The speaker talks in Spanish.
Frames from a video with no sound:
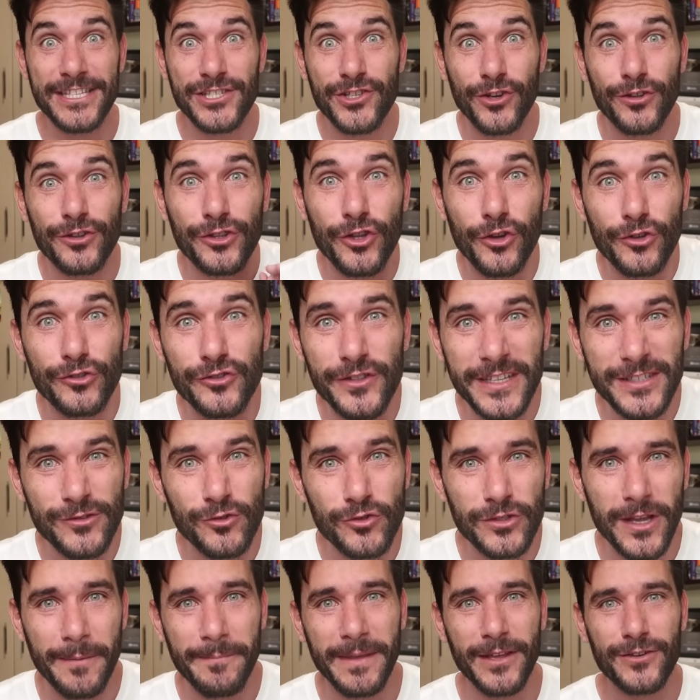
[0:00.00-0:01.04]
hecho, dos de
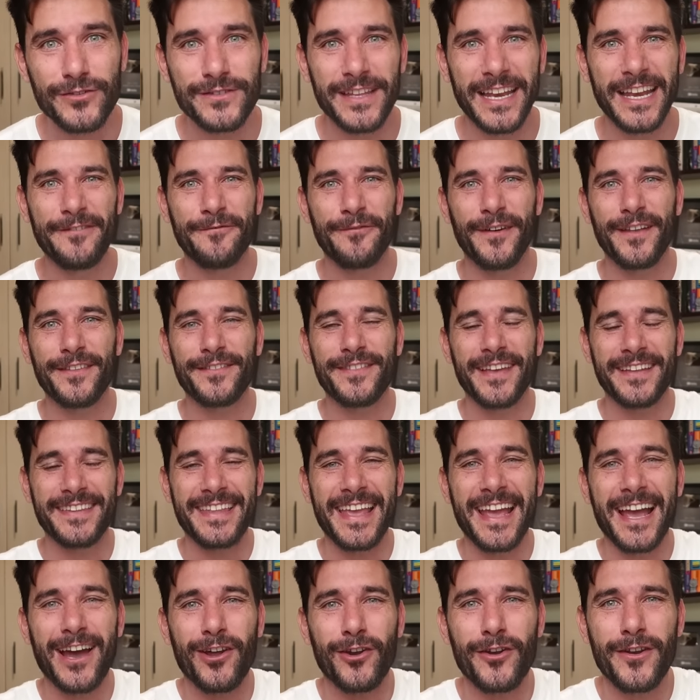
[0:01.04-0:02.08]
sus amigos de la infancia
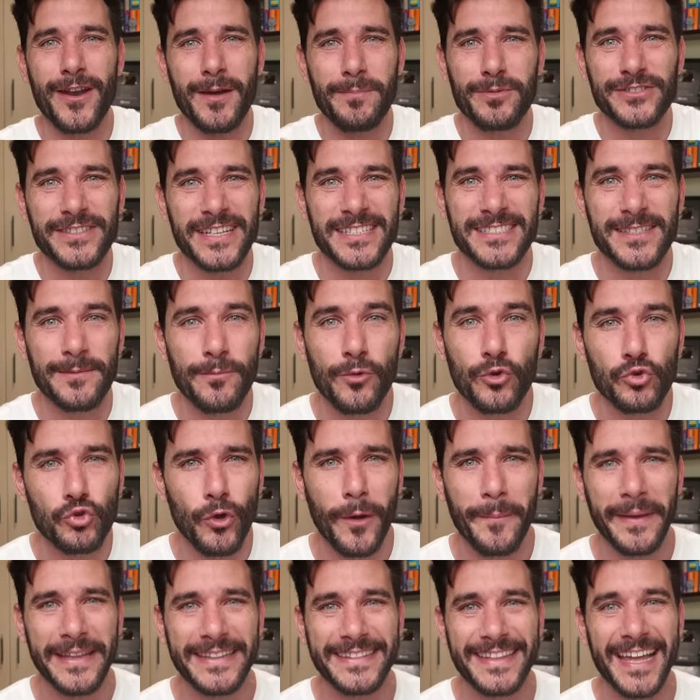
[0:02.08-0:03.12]
llegaron a apostarse
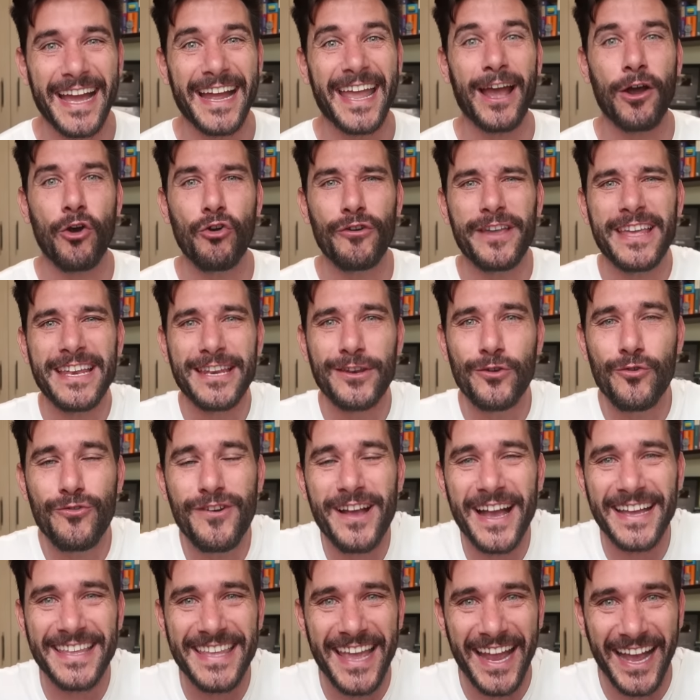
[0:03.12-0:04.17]
mutuamente a que Hawking
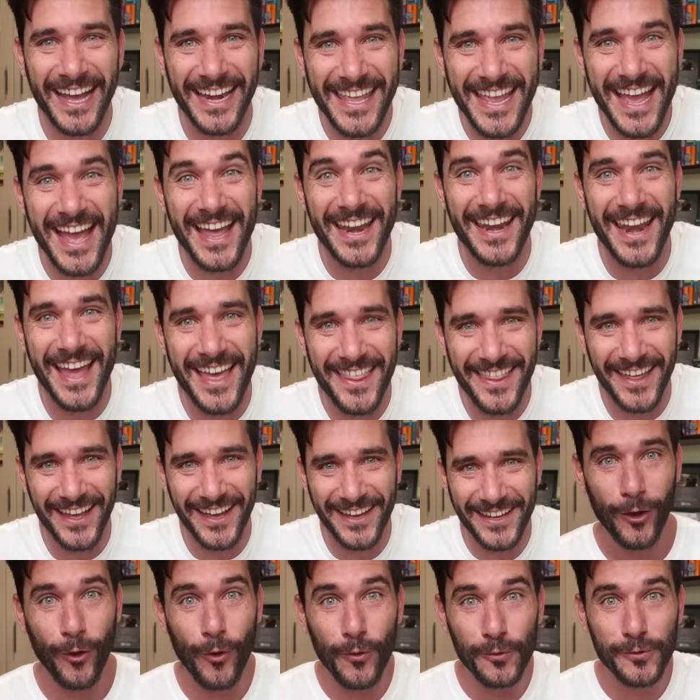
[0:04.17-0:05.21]
nunca llegaría a
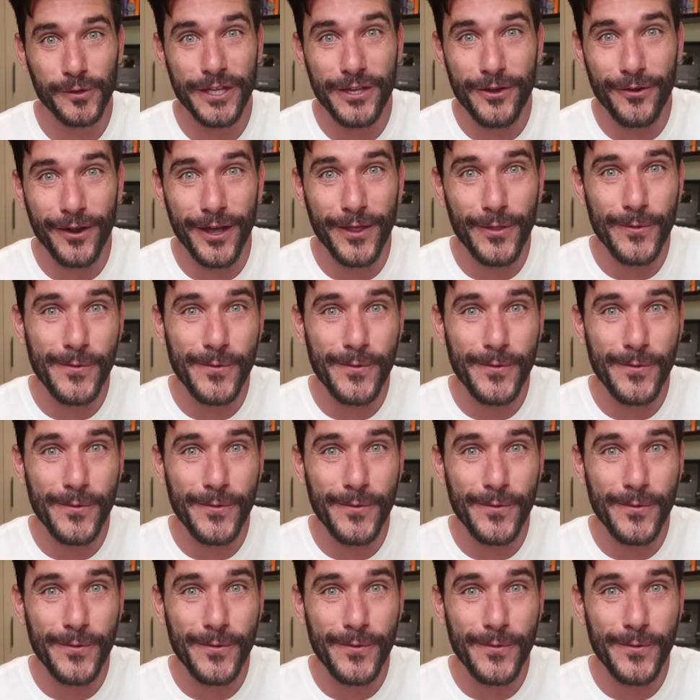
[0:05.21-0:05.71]
nada. ¡Jo, tío, qué